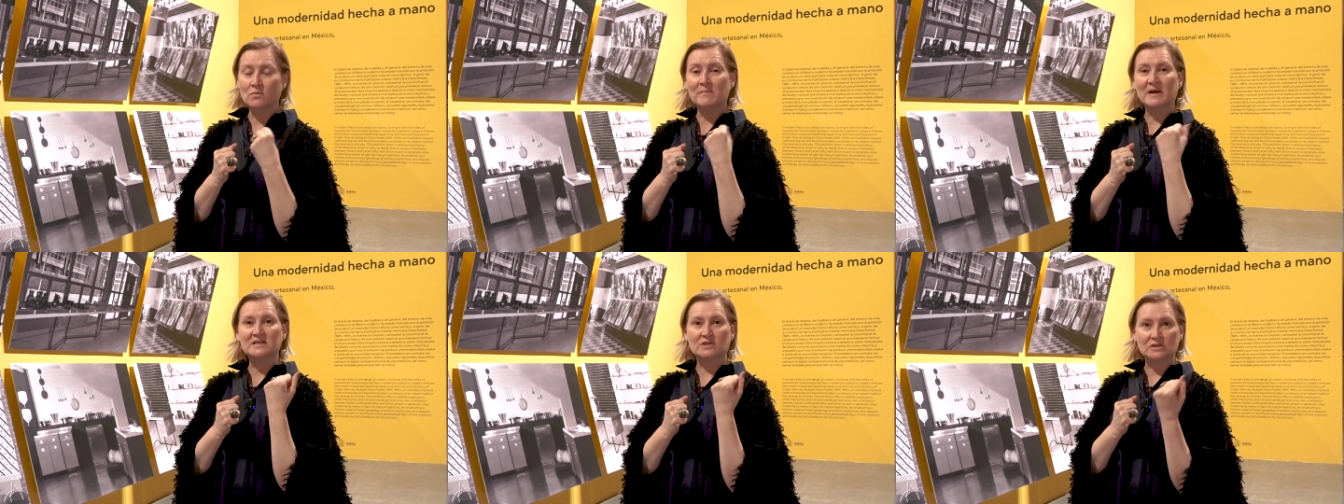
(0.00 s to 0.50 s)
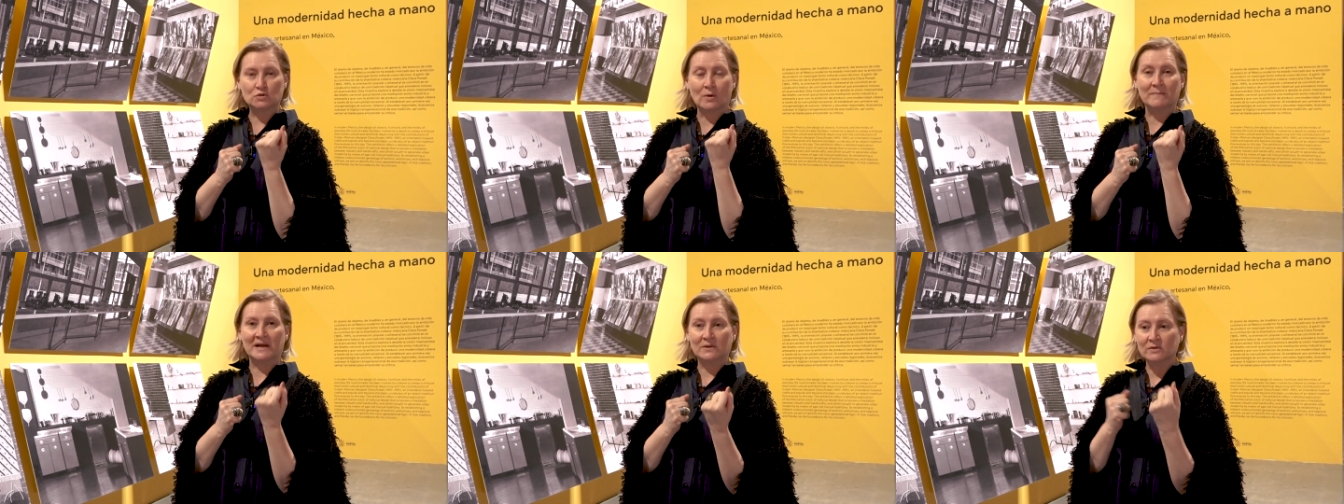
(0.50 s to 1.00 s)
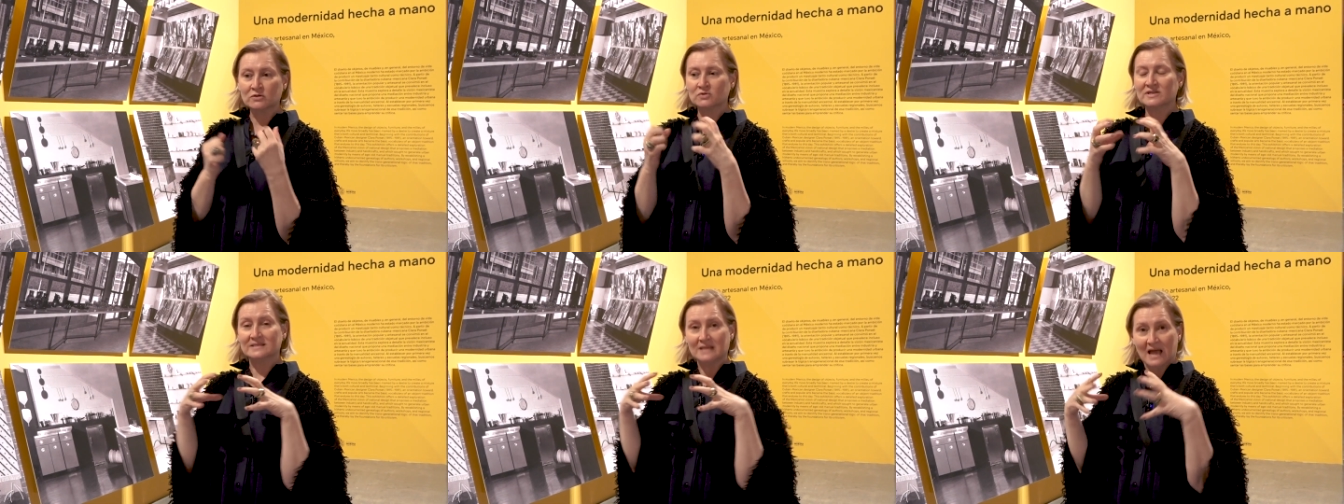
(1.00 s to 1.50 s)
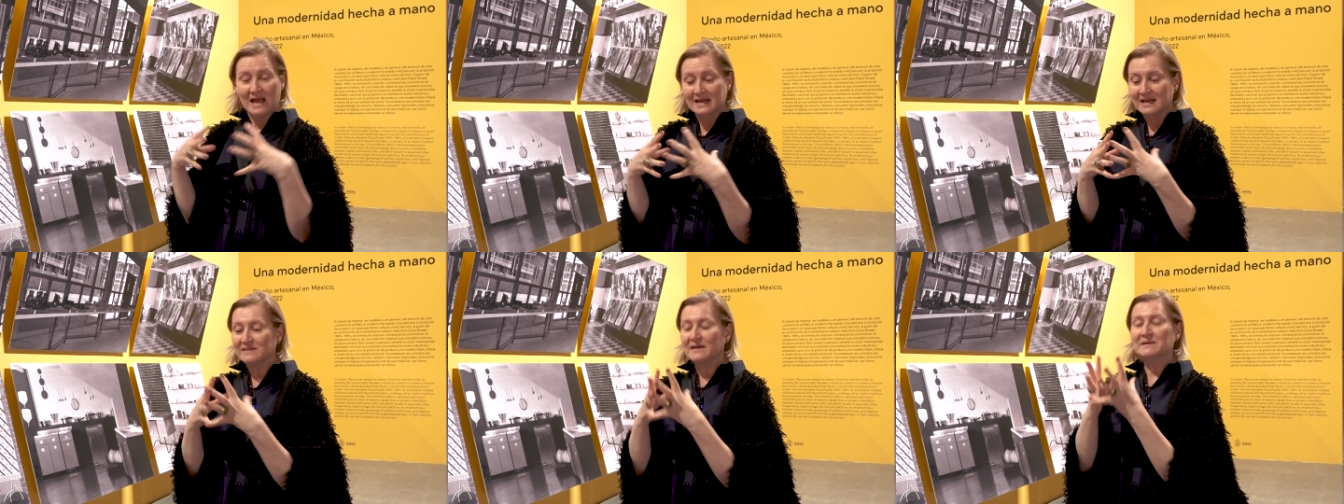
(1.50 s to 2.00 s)
un país hecho a mano. Entonces,
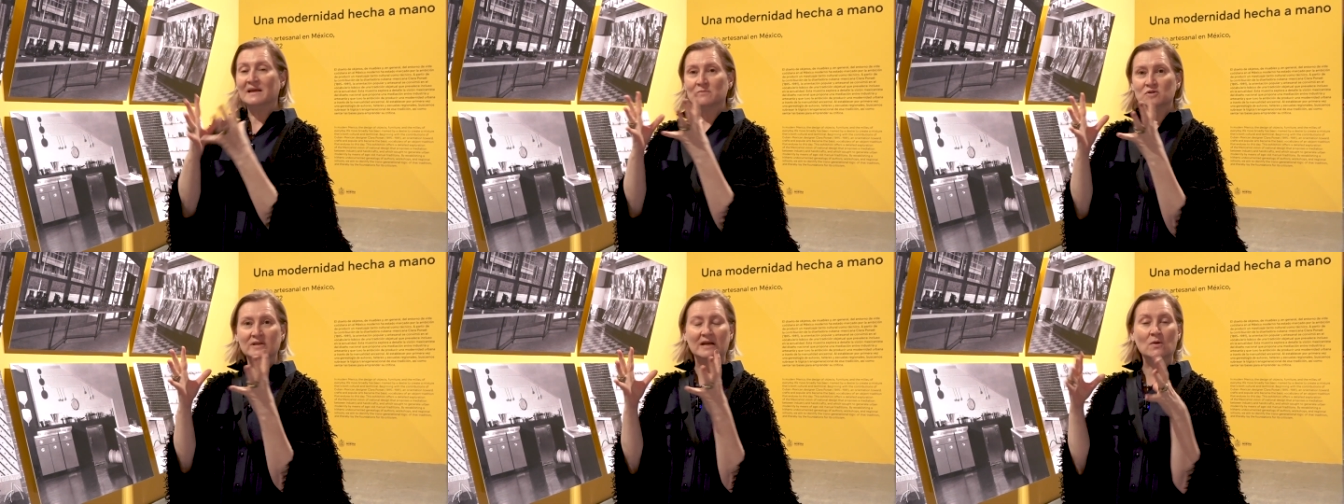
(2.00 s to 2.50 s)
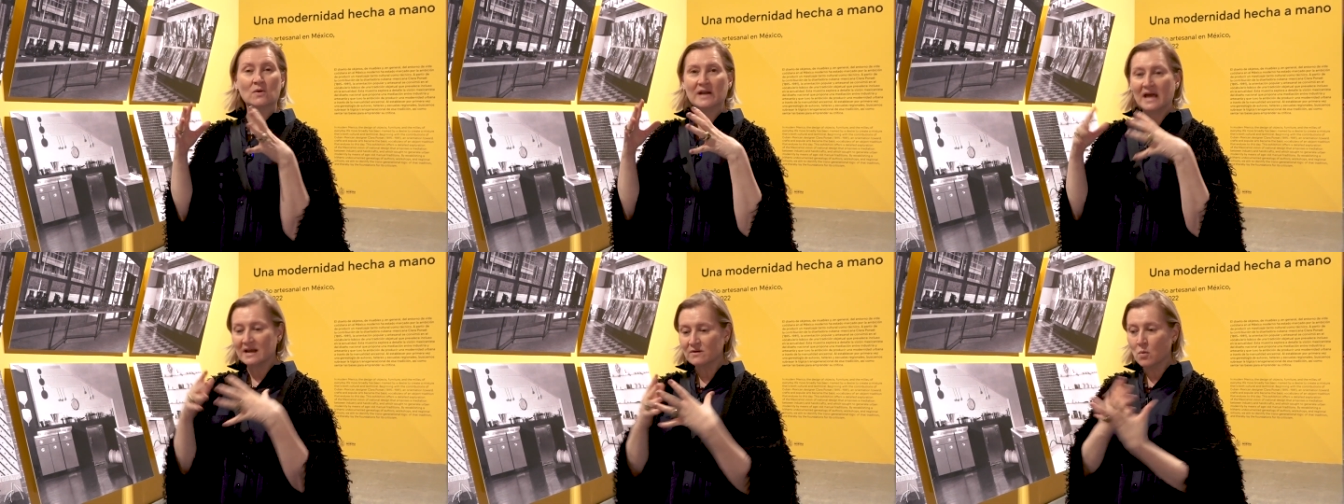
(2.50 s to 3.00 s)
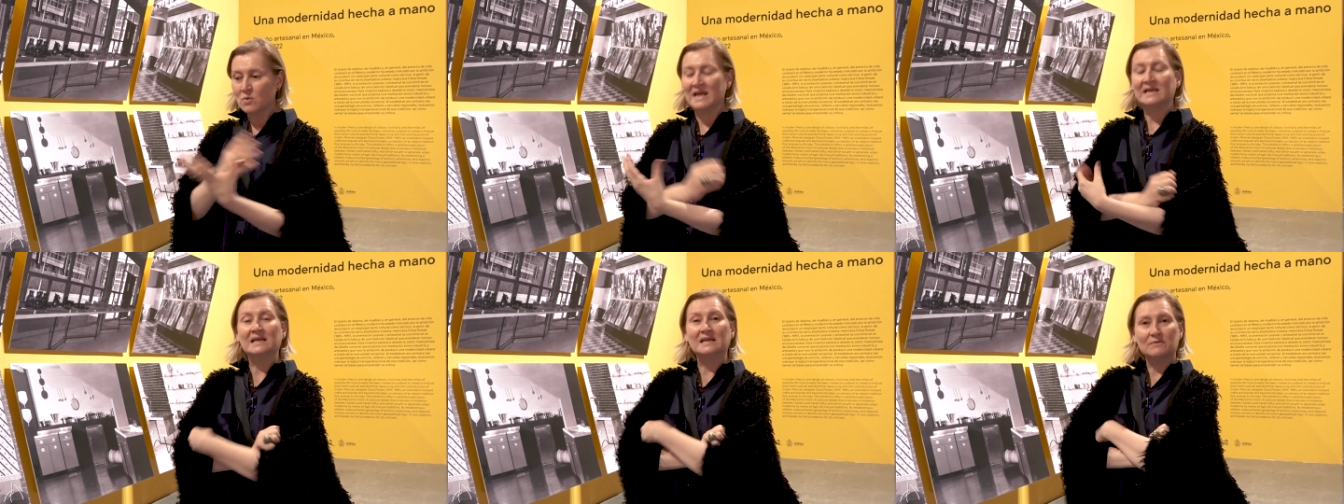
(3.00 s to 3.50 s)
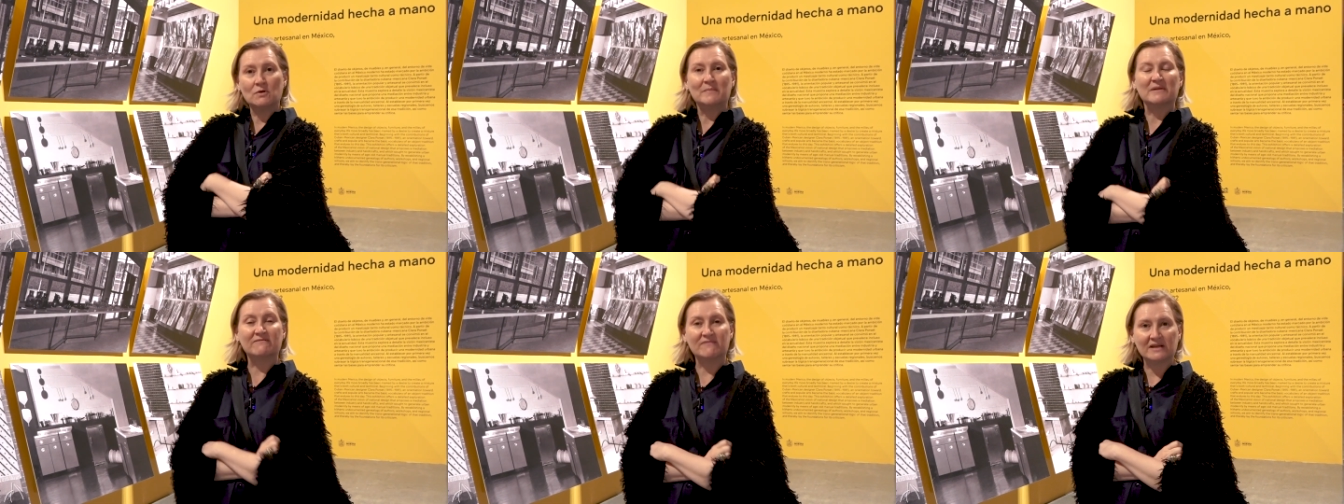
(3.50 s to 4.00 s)
que teníamos que lograr un equilibrio
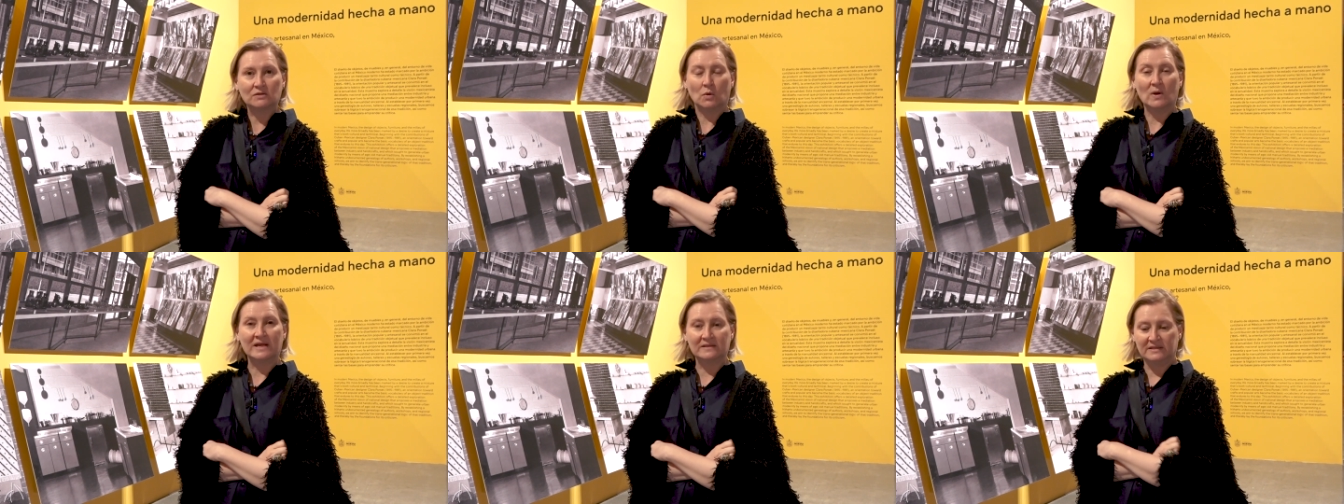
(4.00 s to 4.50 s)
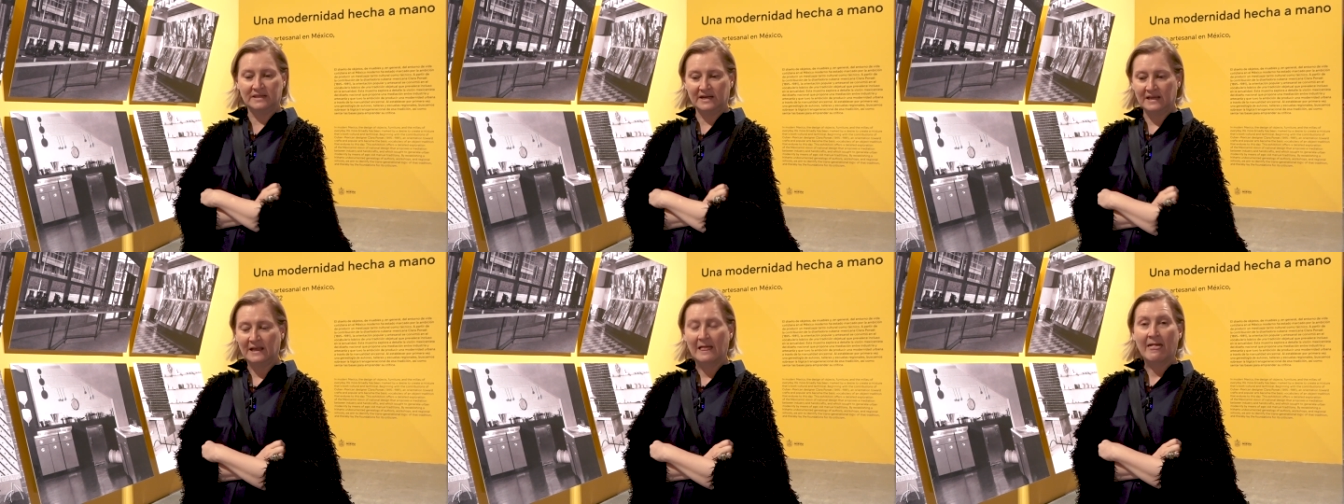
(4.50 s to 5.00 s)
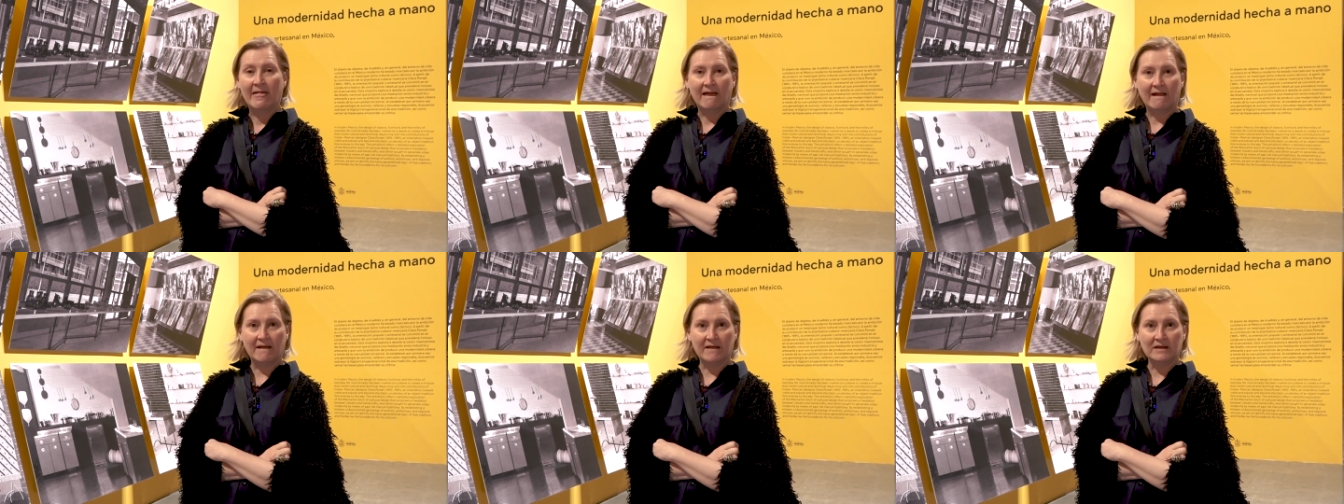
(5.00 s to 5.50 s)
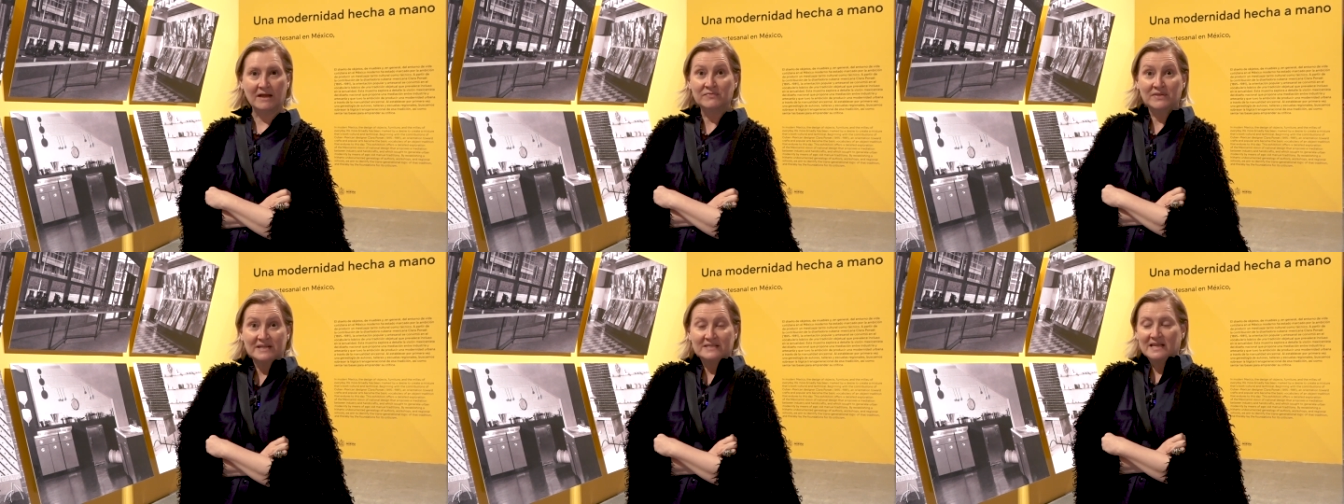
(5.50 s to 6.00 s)
perfecto entre, eh,
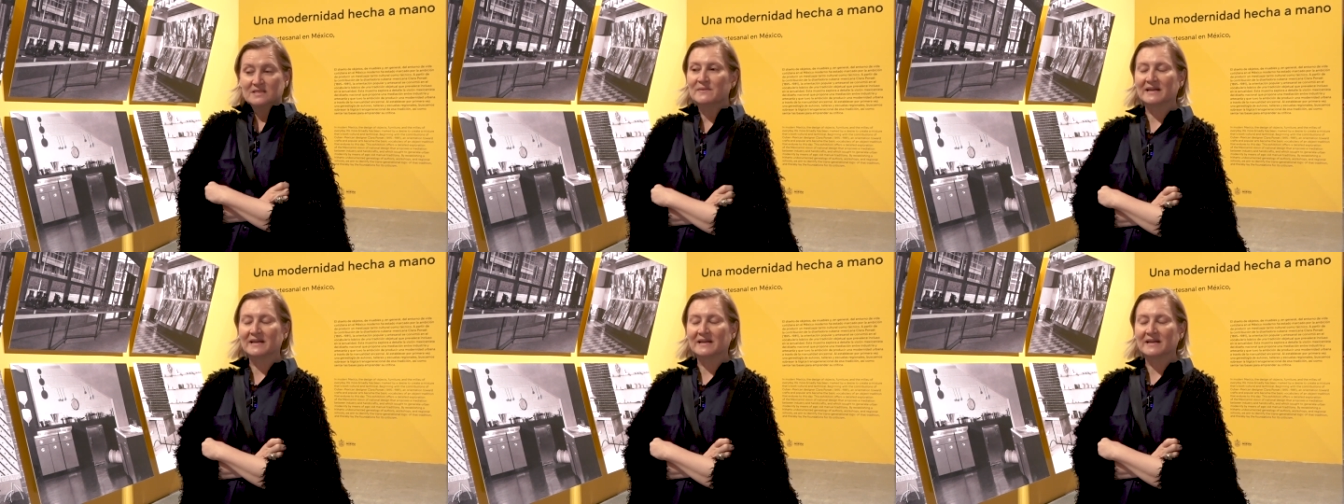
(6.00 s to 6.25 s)
entre estas